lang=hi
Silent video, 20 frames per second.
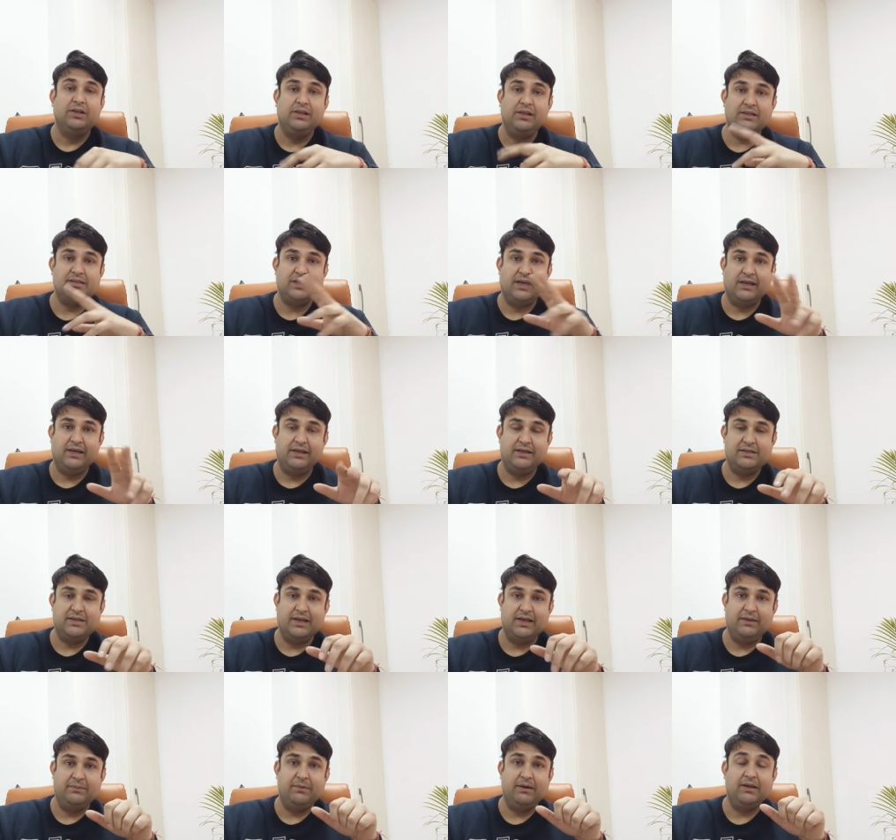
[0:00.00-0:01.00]
ये सारी की
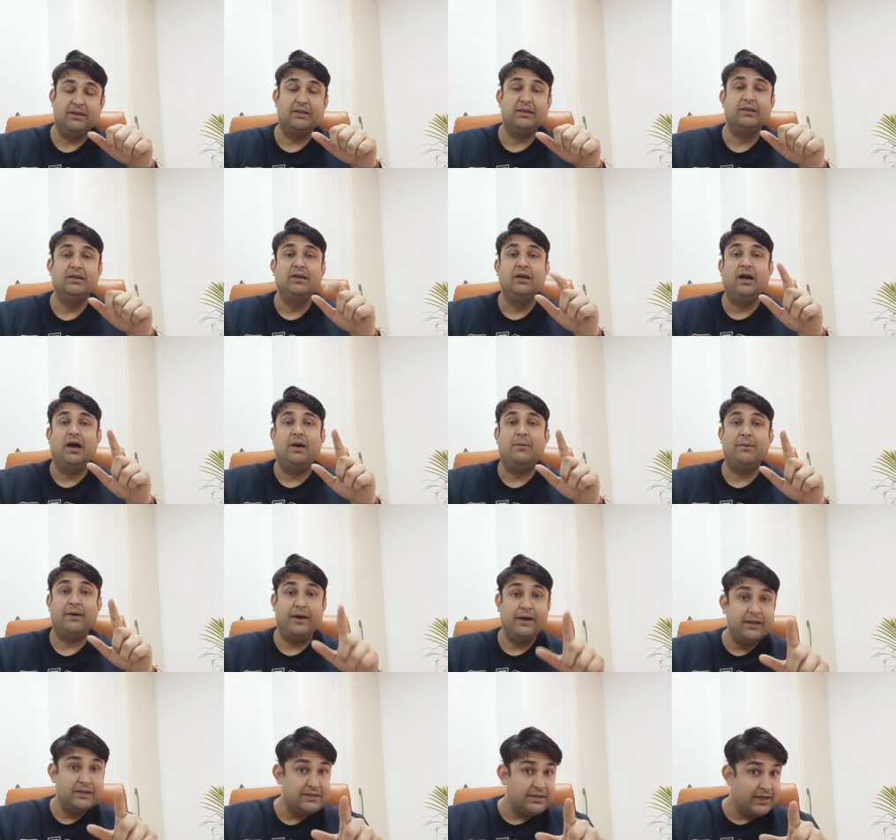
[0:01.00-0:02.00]
सारी बात अब
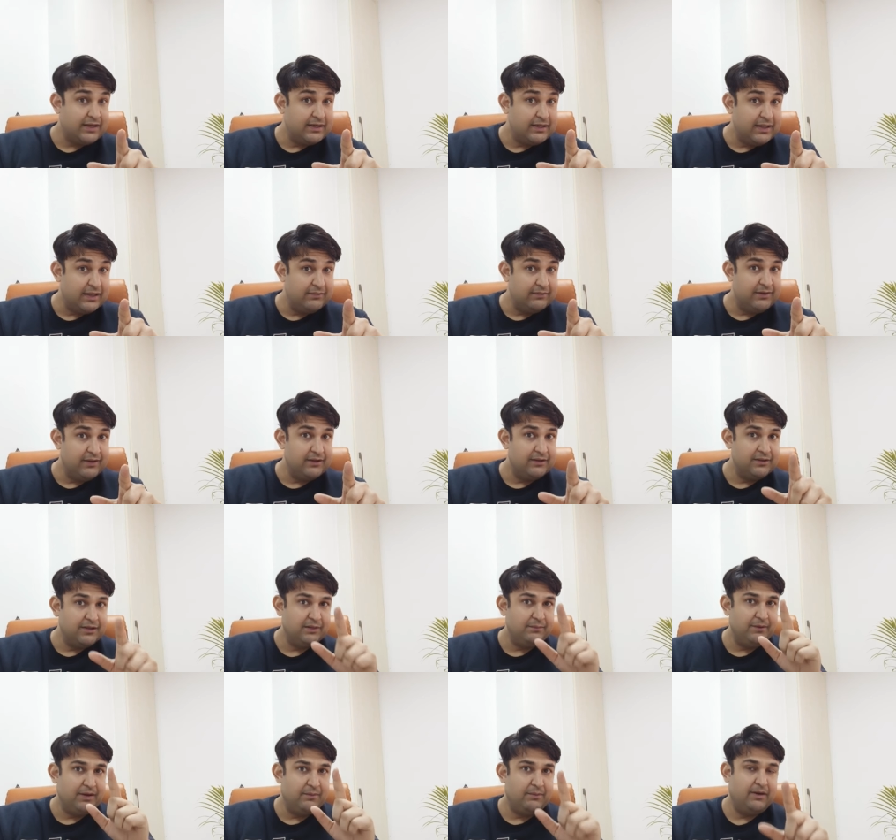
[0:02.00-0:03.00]
राणा जी एनक्लेव के
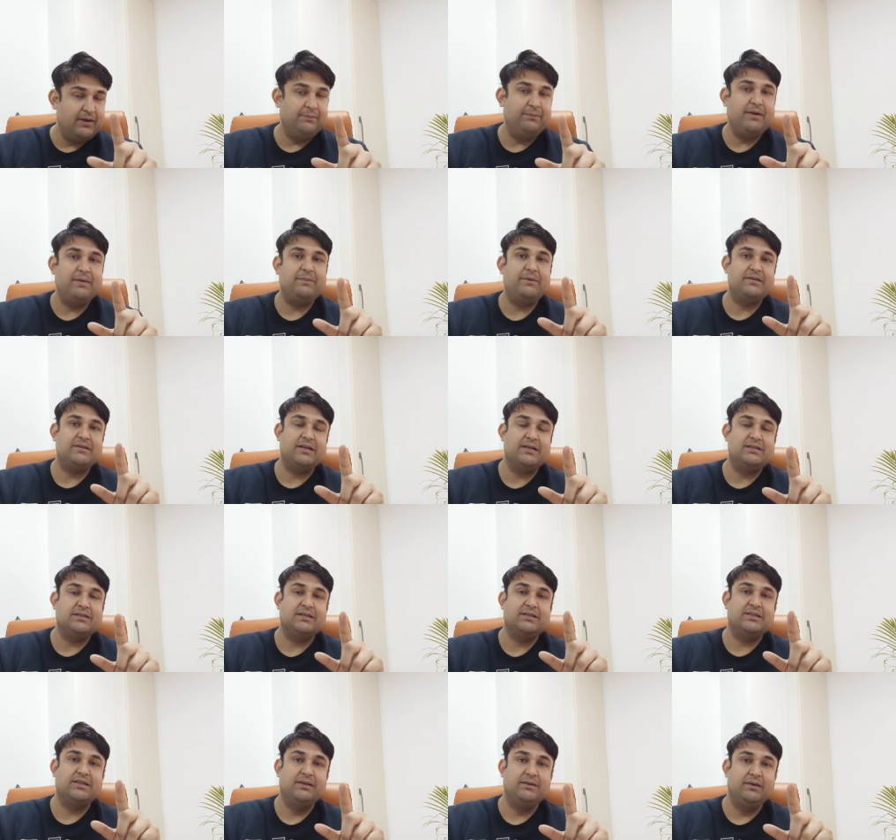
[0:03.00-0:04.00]
अंदर भी हमारे पास पचास
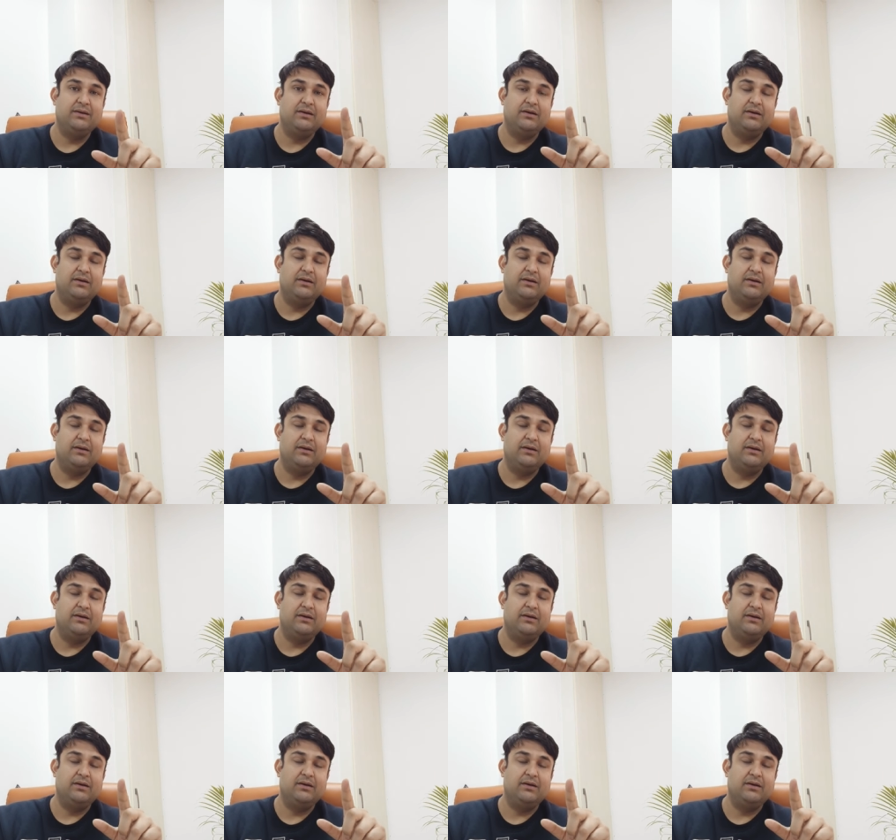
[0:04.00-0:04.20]
गज की